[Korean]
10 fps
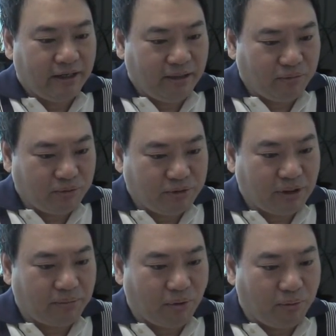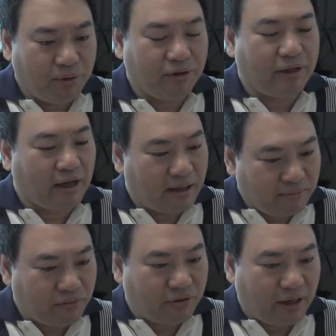이 문제만 오면은 내가
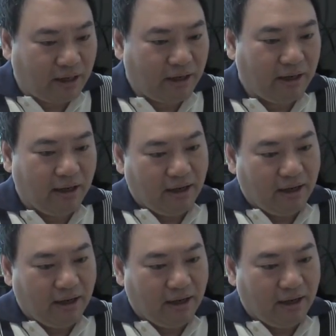힘드네.